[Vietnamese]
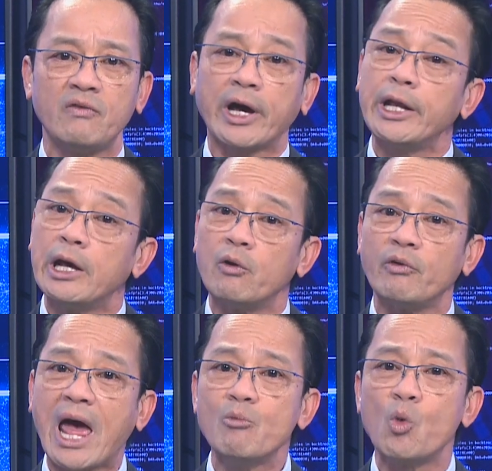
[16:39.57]
và cái
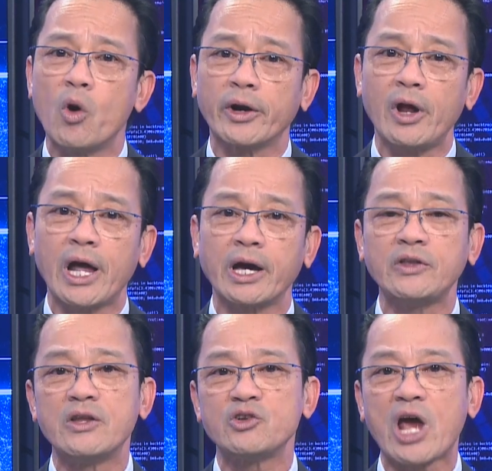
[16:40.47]
điều đáng buồn đó là
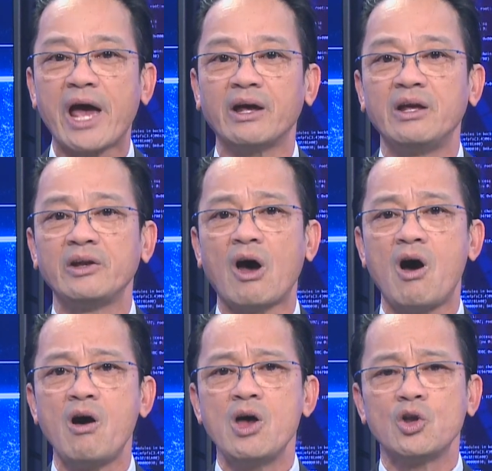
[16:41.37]
cái tình trạng
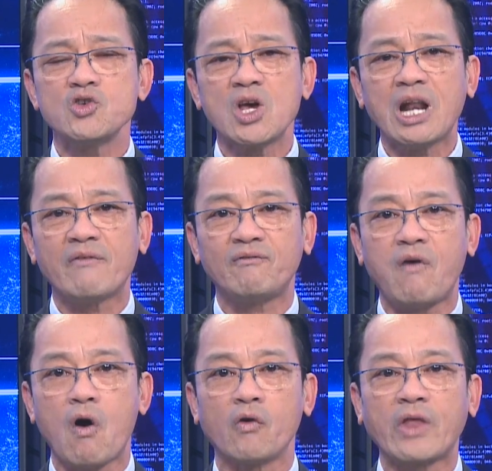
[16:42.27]
đó nó rất là
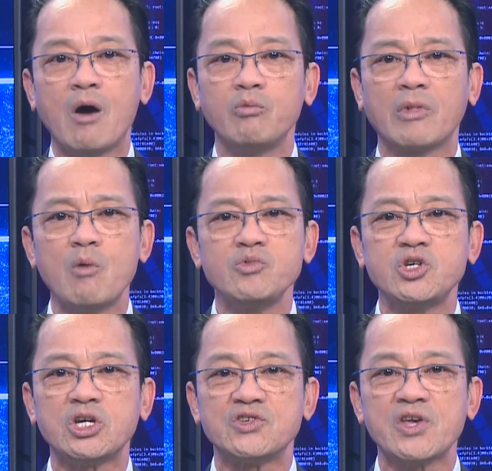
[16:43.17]
phổ thông không
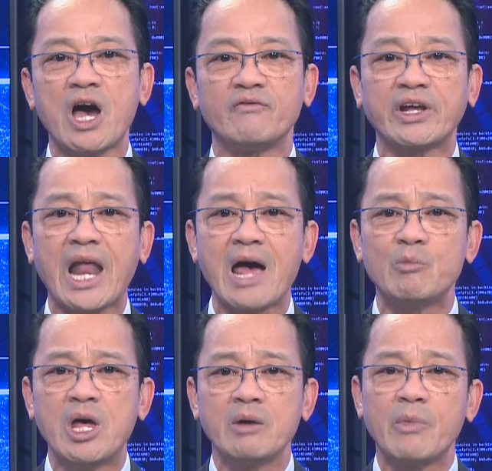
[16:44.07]
chỉ riêng ở Việt
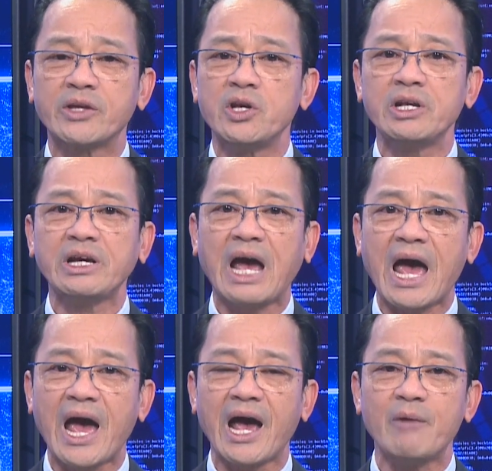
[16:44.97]
Nam mà trên
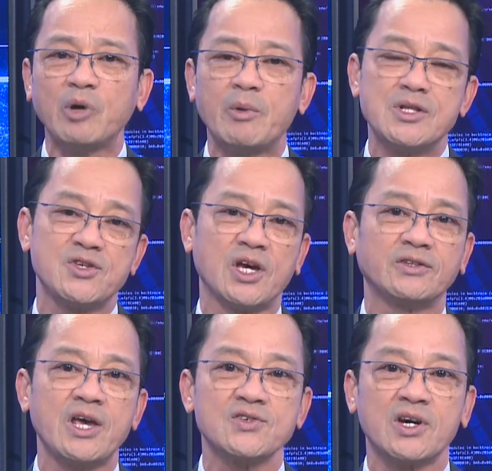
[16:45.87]
cả khắp cái bình diện
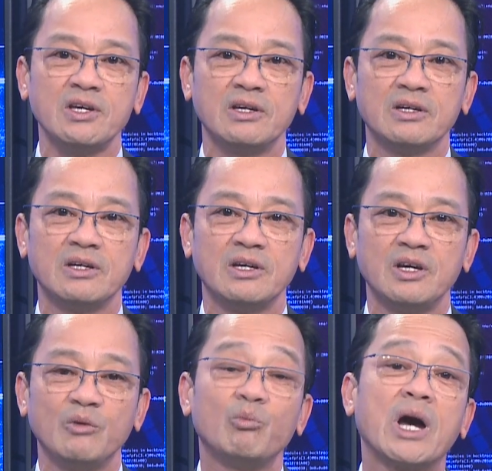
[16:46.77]
thế giới
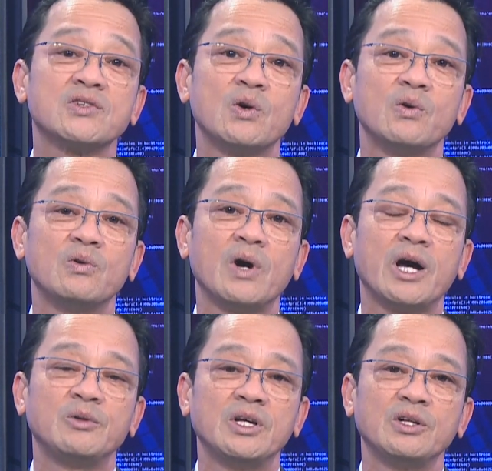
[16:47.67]
mặc dù
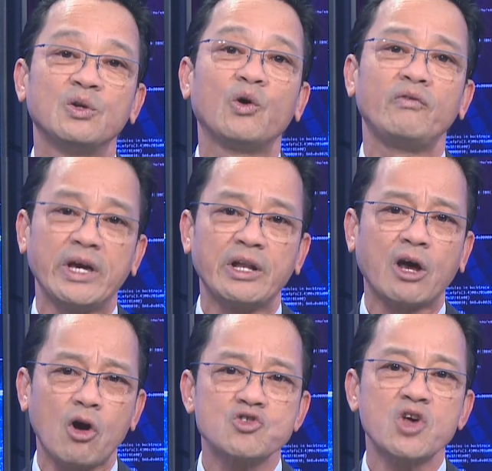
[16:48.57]
à, thưa quý vị
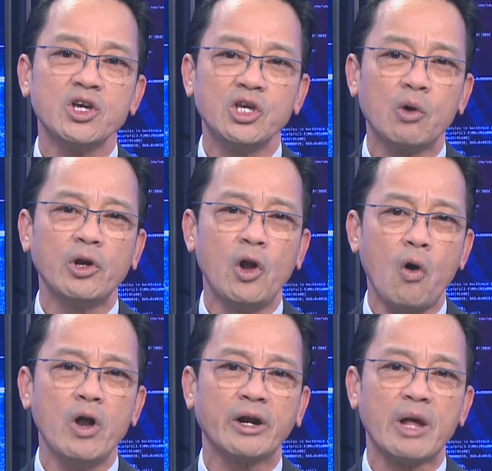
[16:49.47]
đã có rất nhiều cái
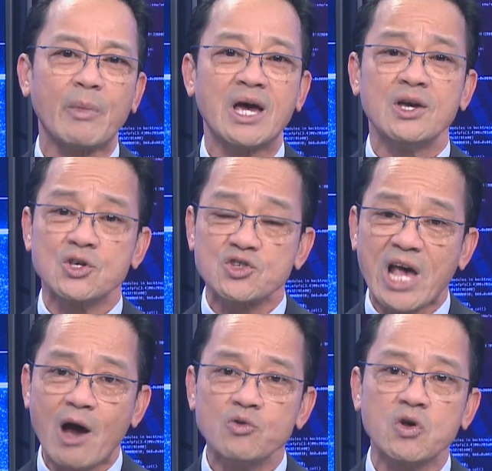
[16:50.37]
nỗ lực để mà
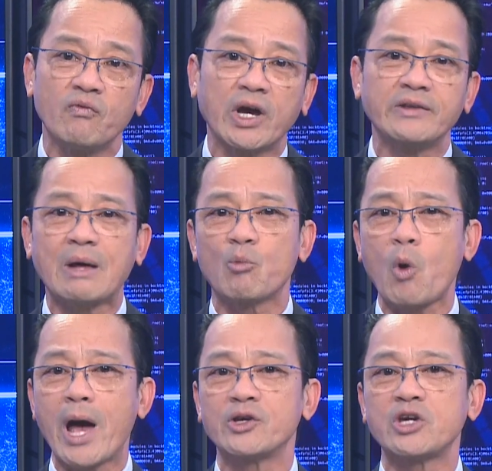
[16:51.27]
giáo dục về cái tầm
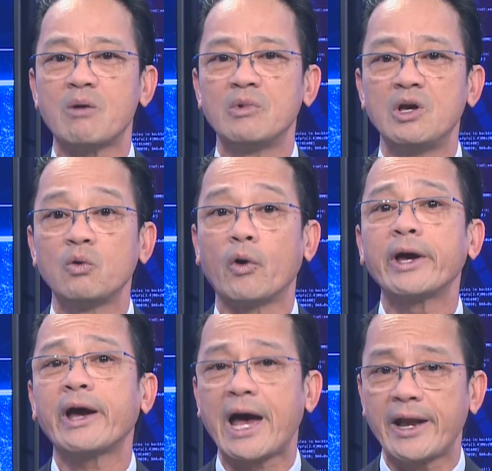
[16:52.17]
quan trọng của
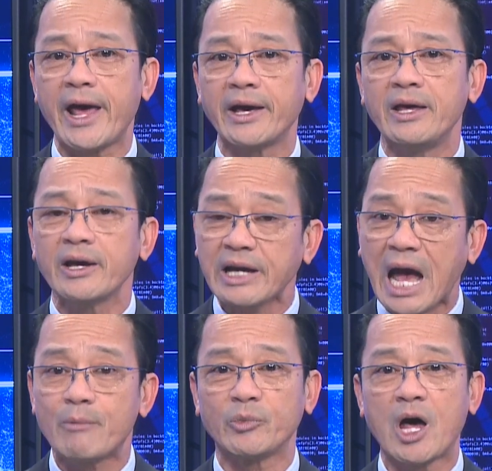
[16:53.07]
cái khả năng
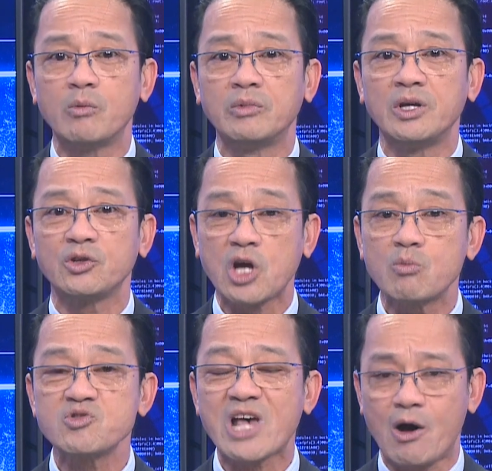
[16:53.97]
cảm thông
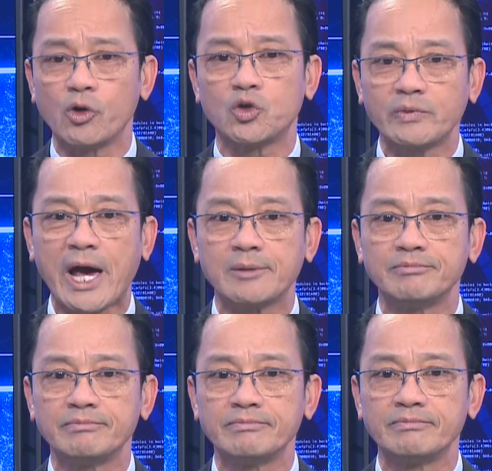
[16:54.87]
trong xã hội chúng ta.
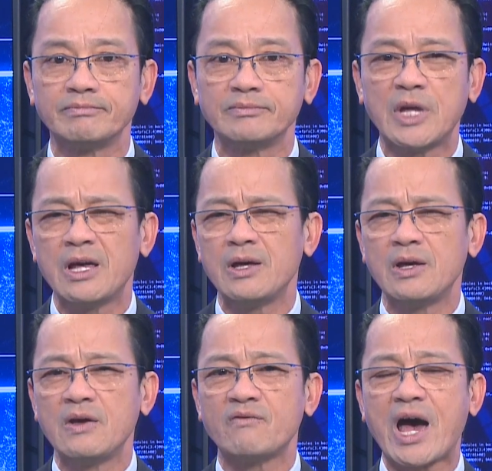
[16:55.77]

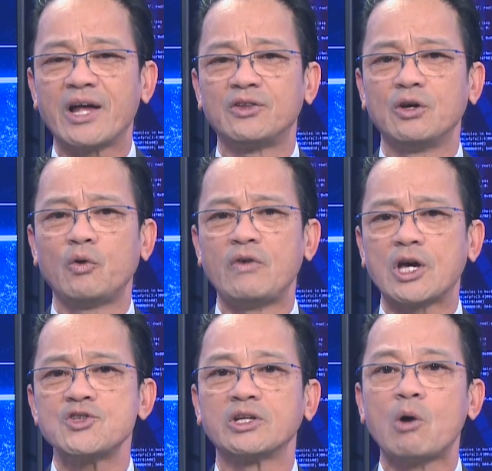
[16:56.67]
Và thưa quý vị,
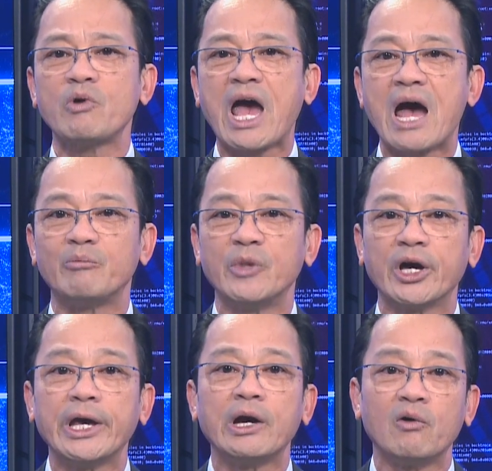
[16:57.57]
cái sự thấu cảm
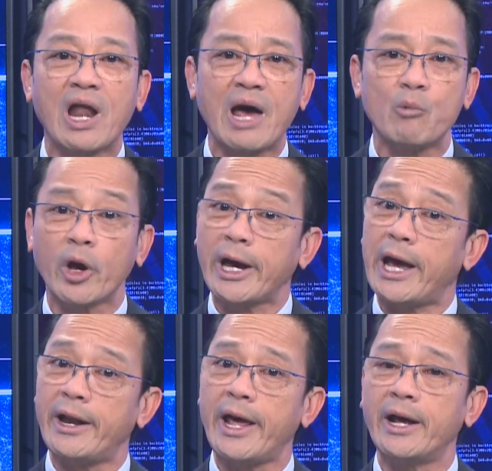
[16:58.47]
được hiểu là một cái
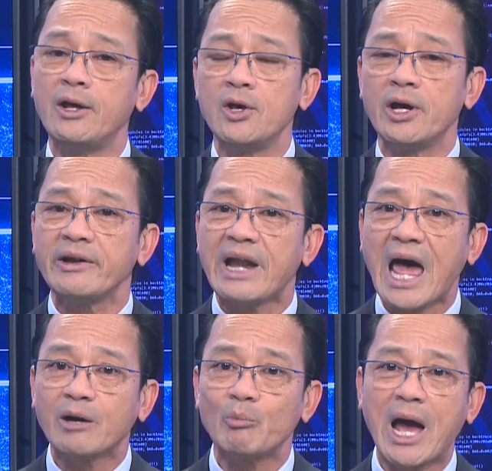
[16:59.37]
khả năng
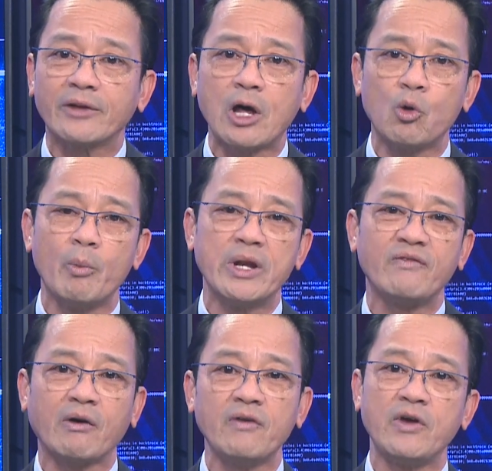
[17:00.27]
đặt bản thân của mình
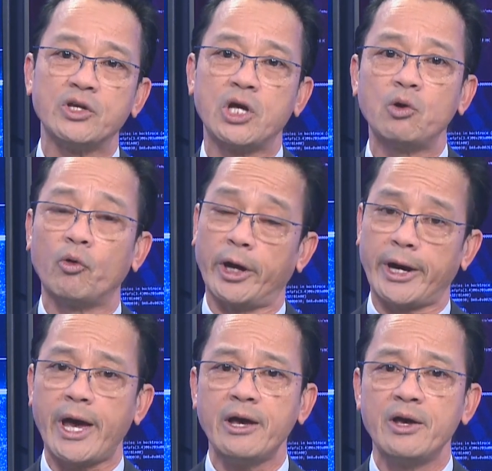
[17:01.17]
vào cái vị trí của người
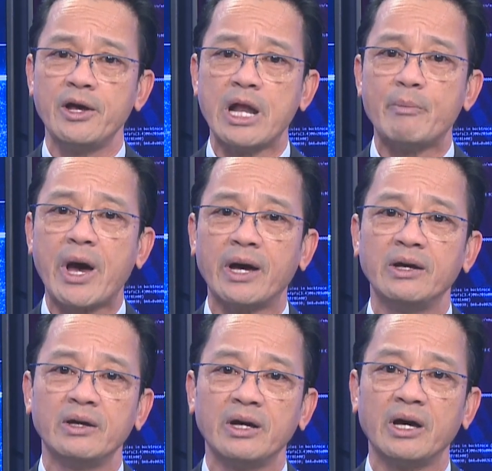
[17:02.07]
khác để mà
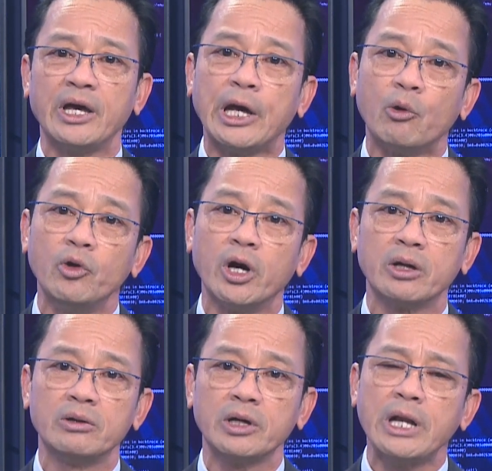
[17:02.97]
à, hiểu
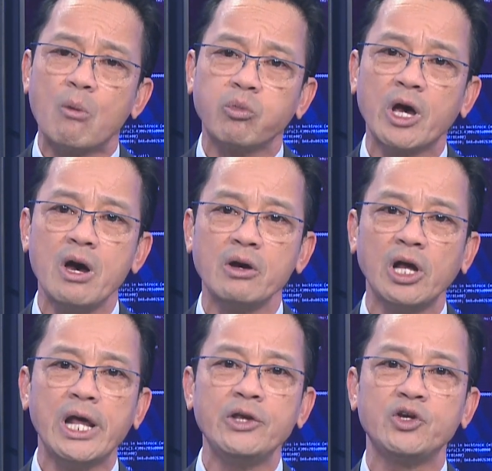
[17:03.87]
được cái động cơ,
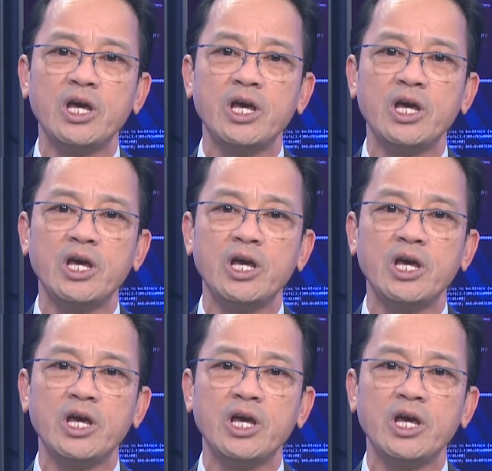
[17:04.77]
cái lý